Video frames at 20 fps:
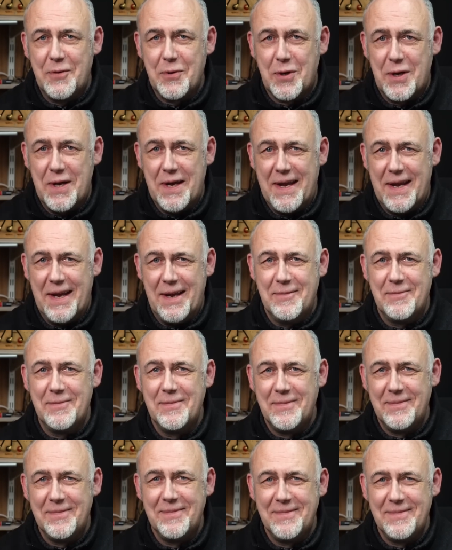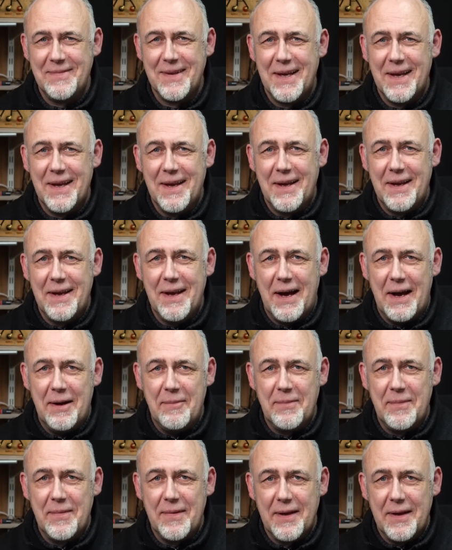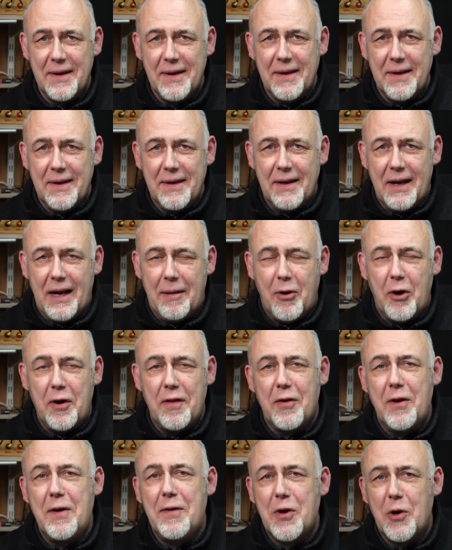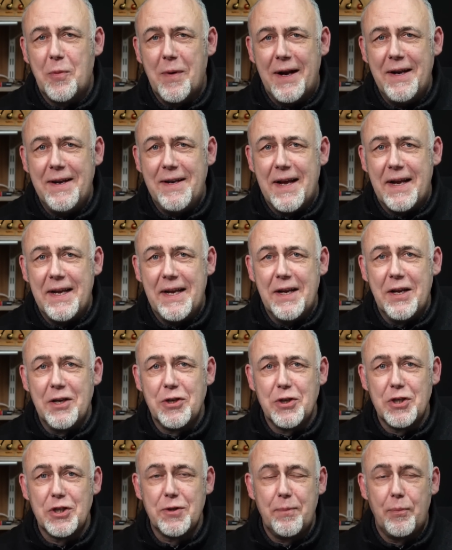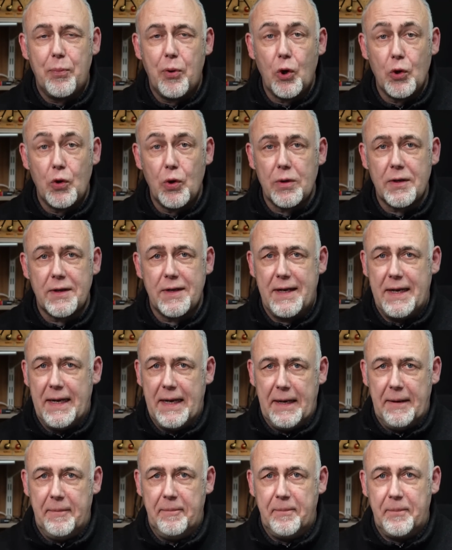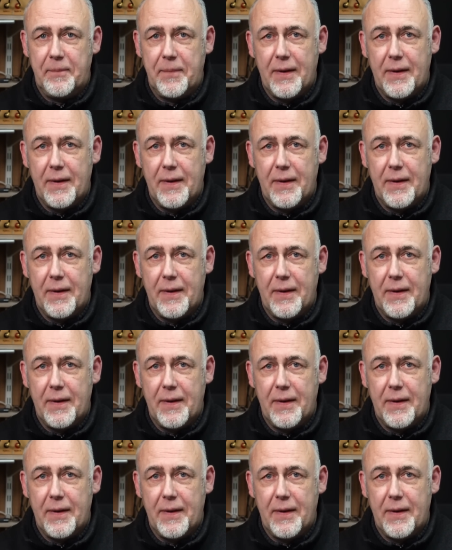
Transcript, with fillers: Okay. Ja, aber heute soll es hier um ein italienisches Produkt gehen.